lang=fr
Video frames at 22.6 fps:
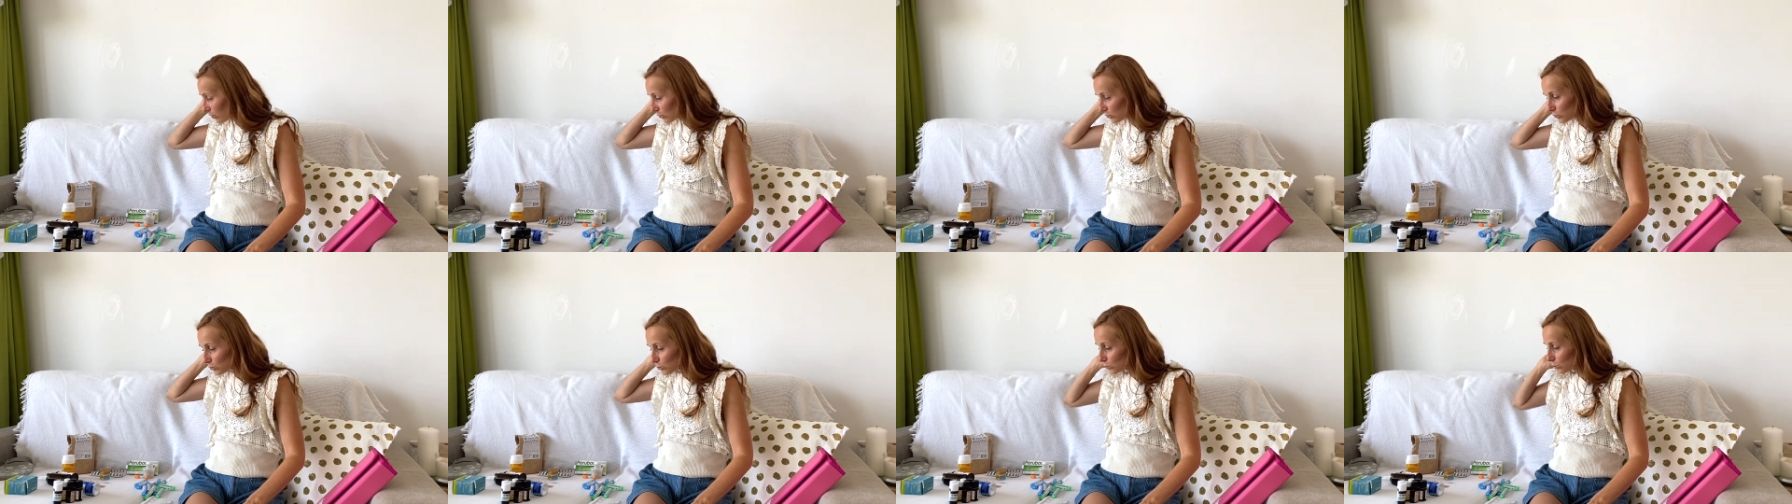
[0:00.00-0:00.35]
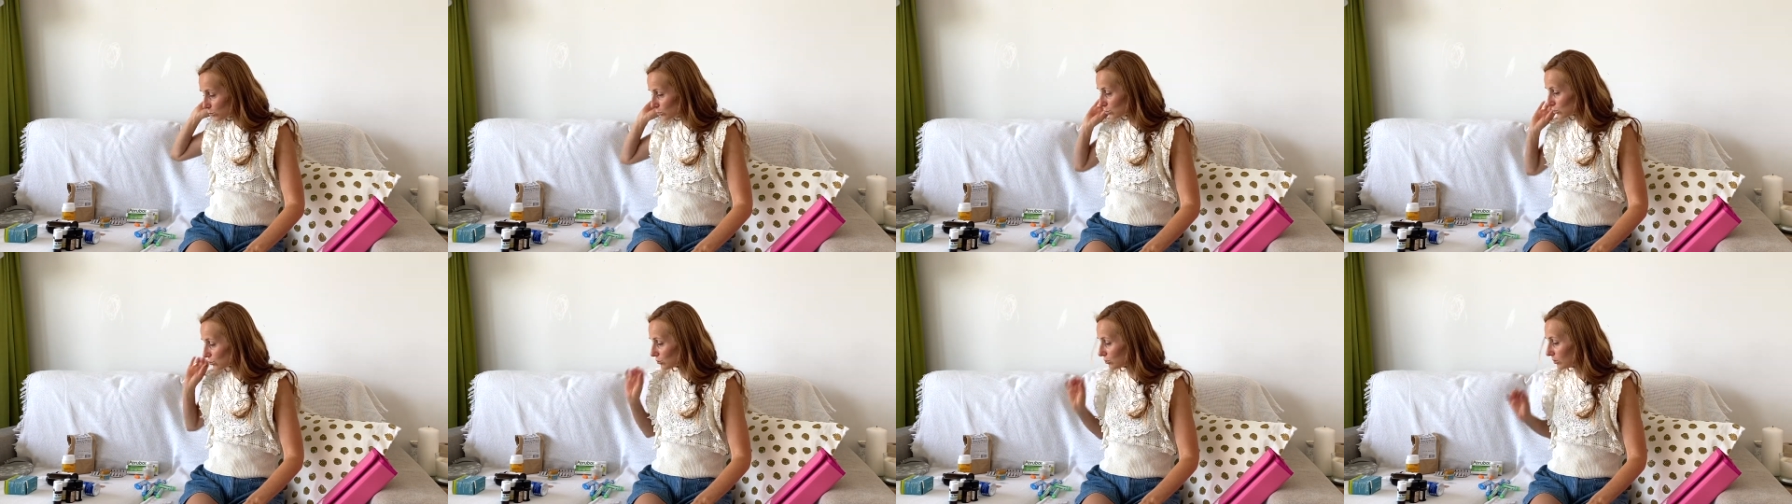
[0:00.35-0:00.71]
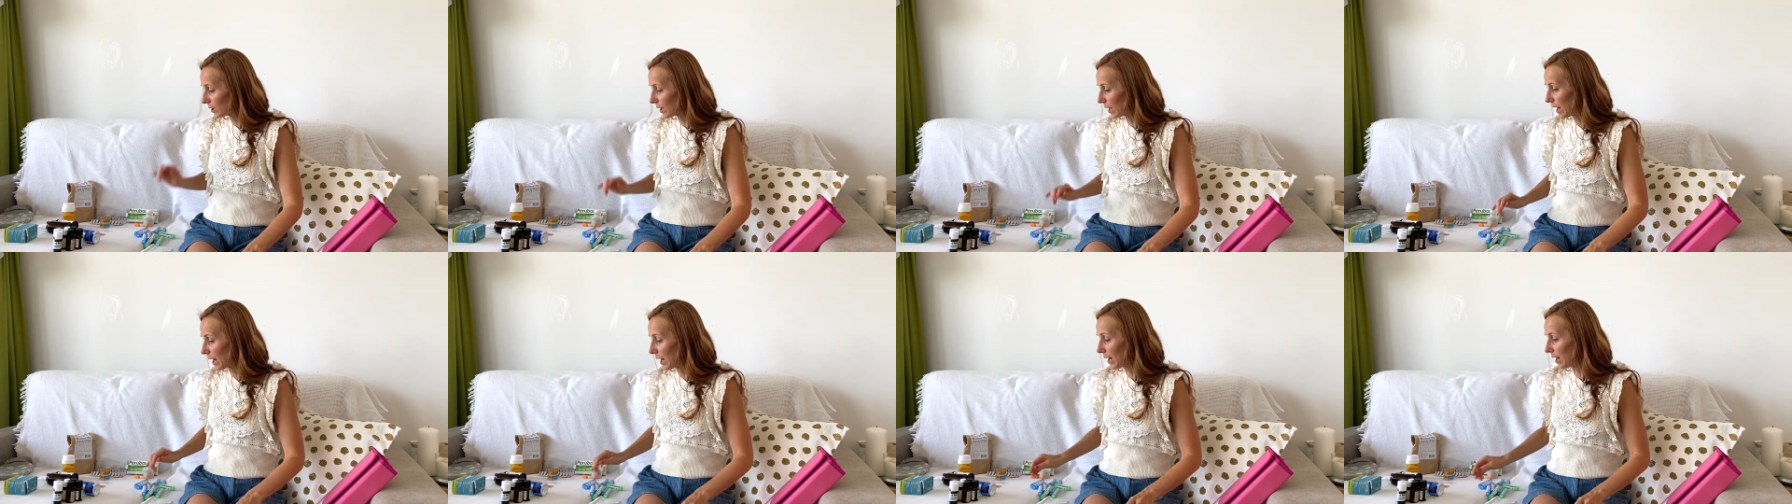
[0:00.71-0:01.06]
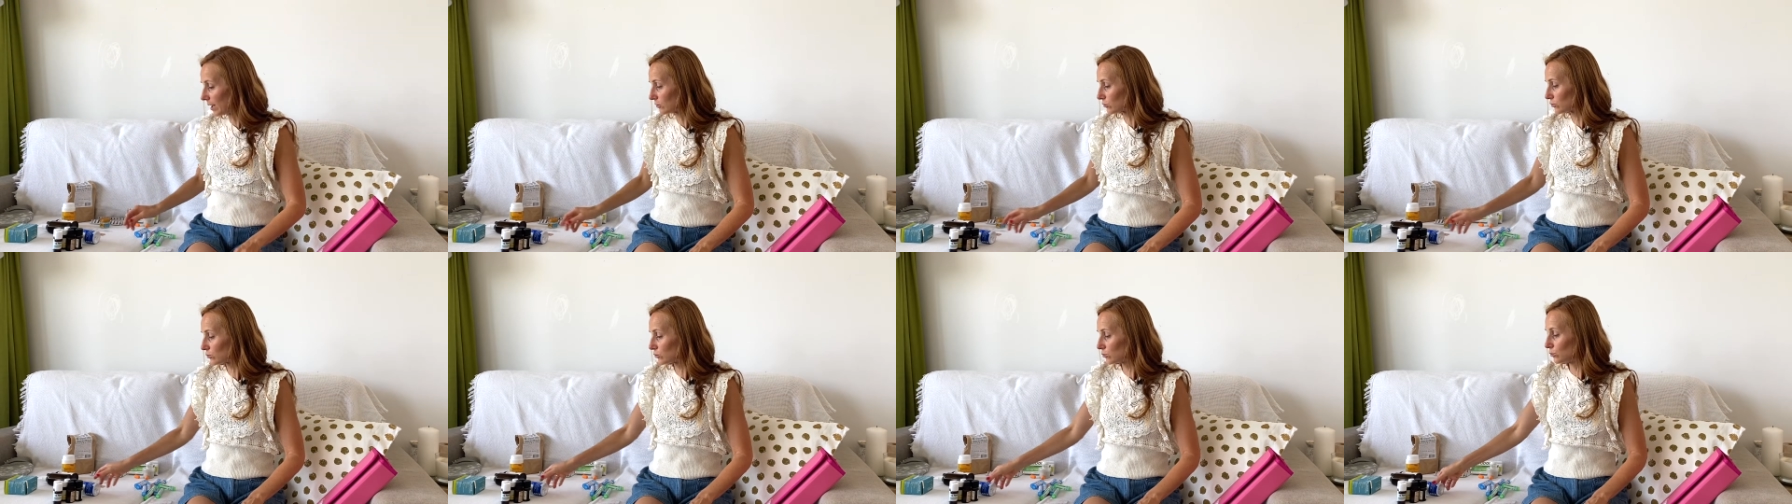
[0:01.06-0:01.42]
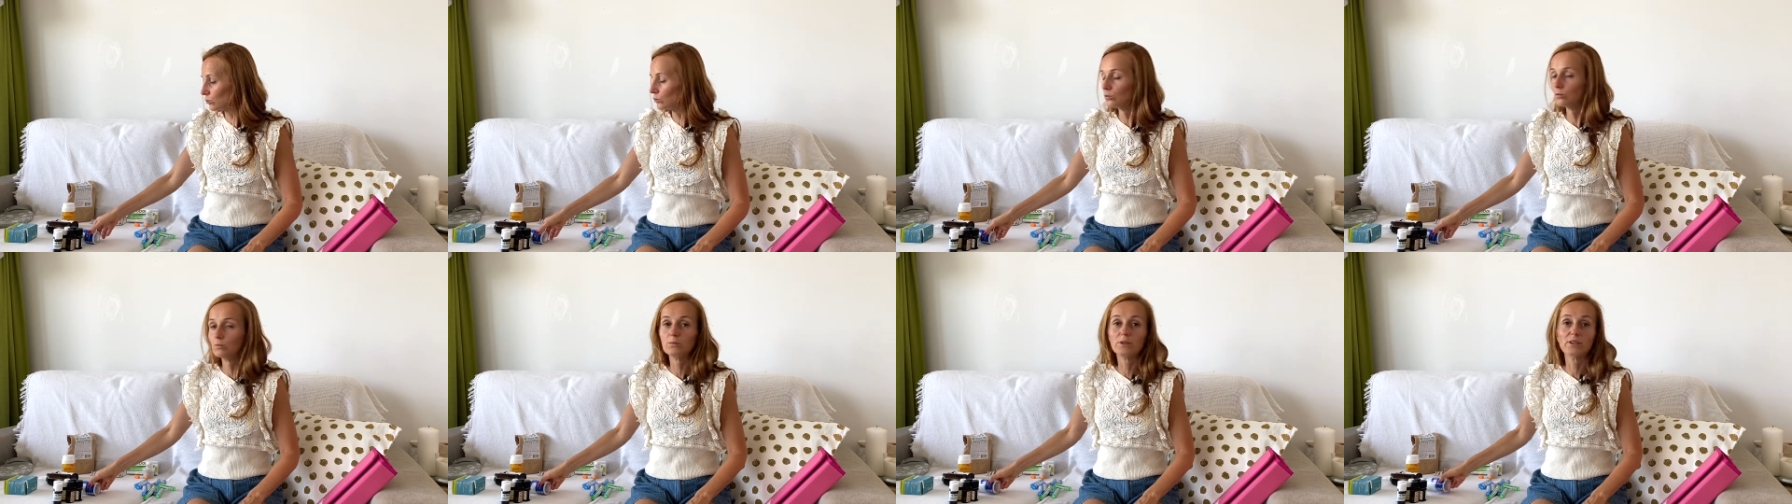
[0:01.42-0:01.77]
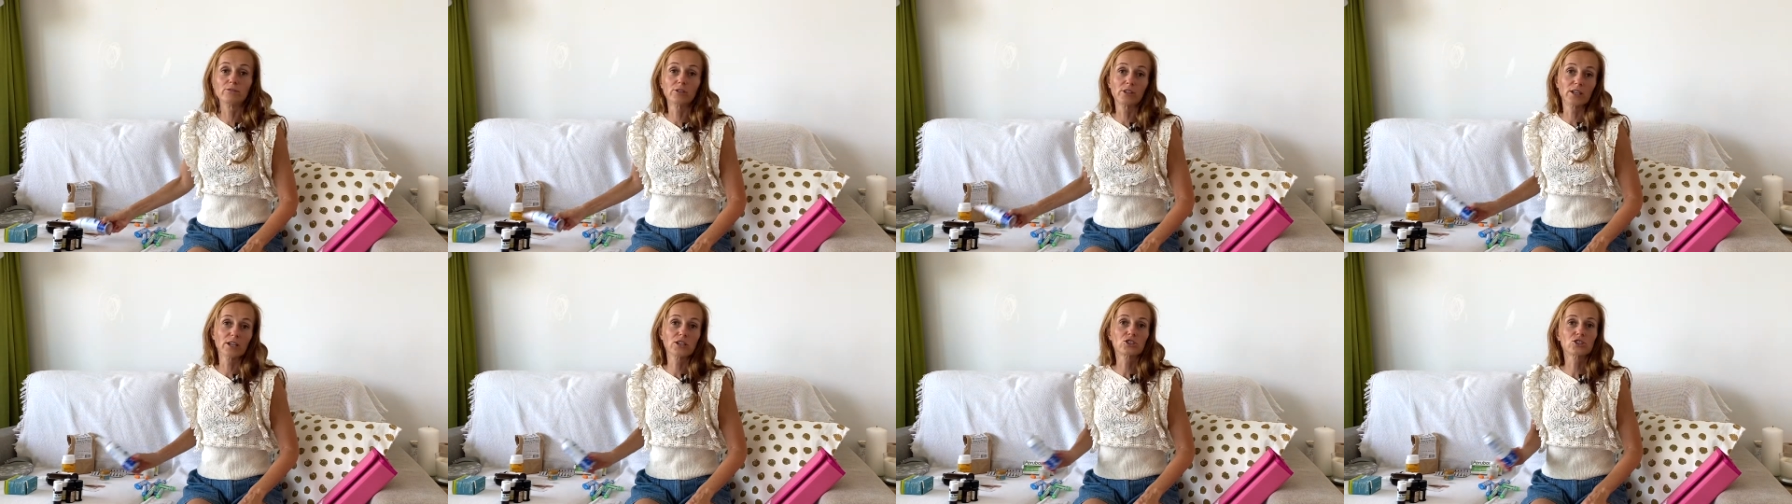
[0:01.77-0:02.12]
toujours à tous mes
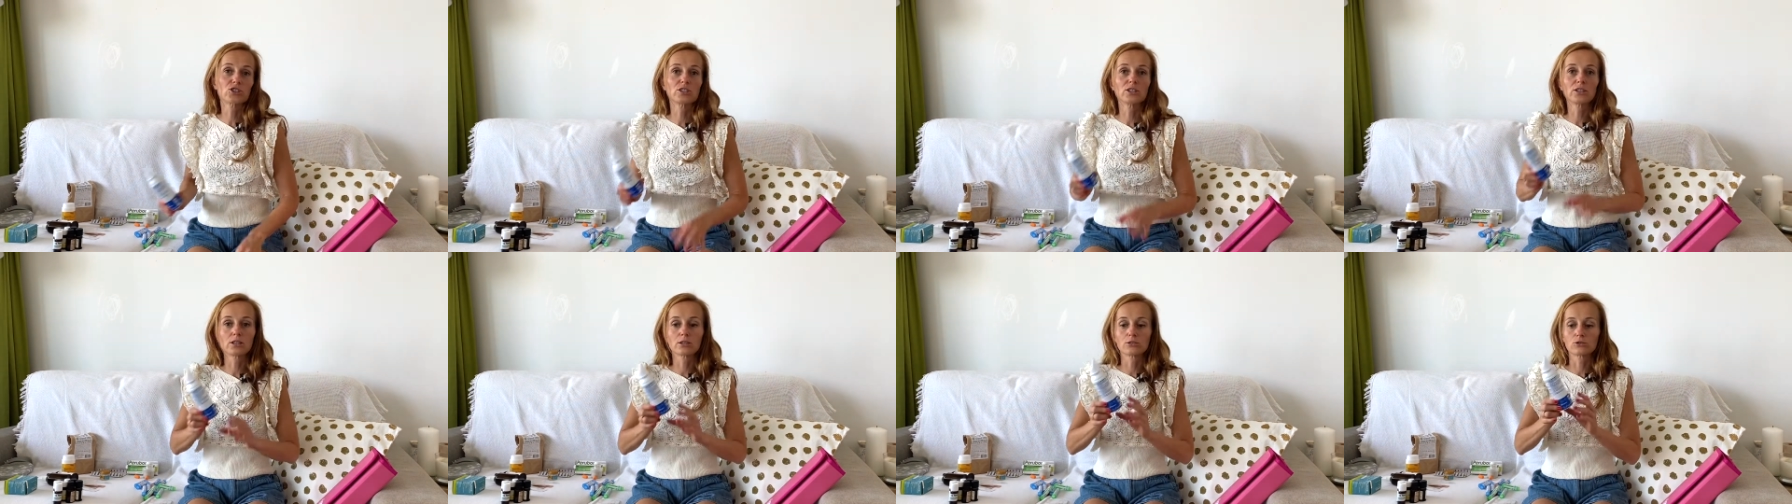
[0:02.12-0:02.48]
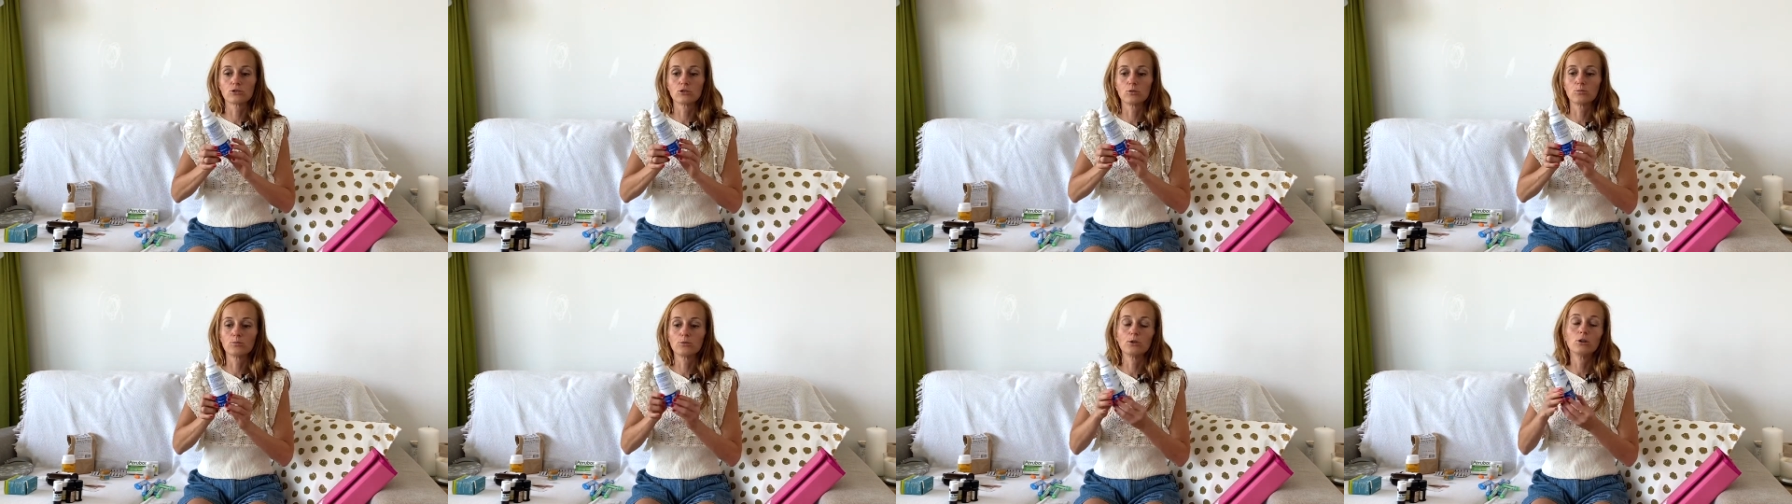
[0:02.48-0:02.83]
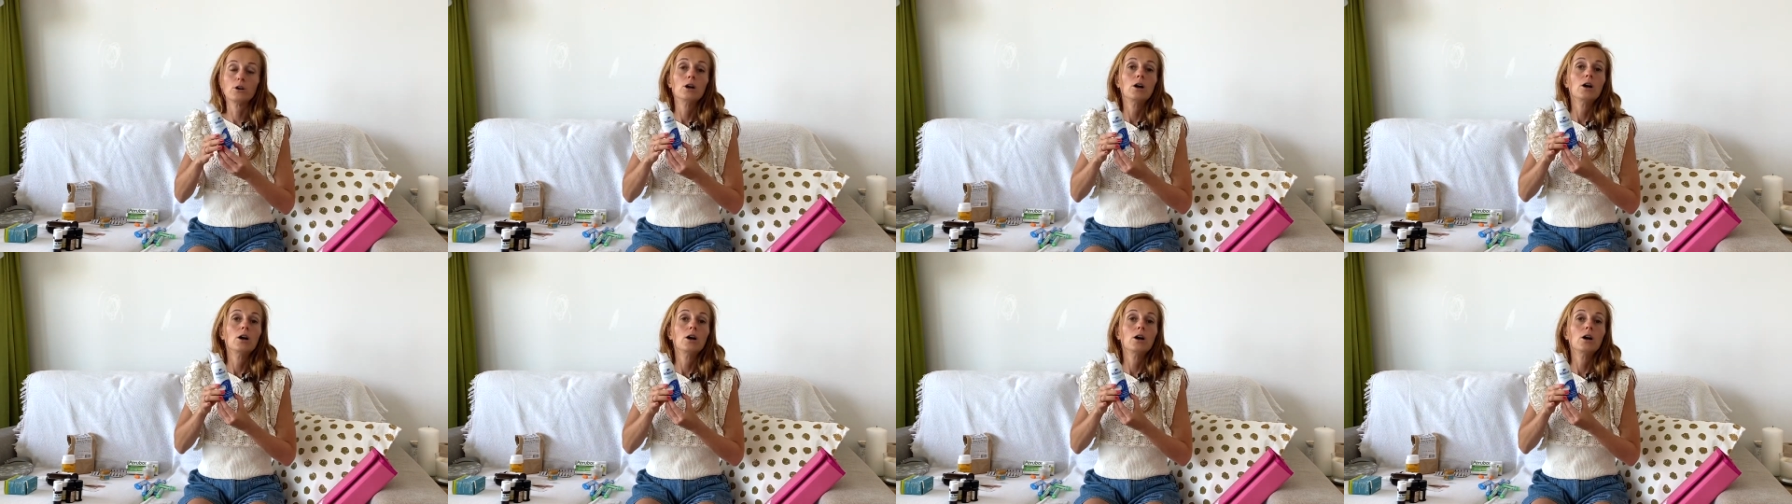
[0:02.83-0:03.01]
voyages dès que je le peux,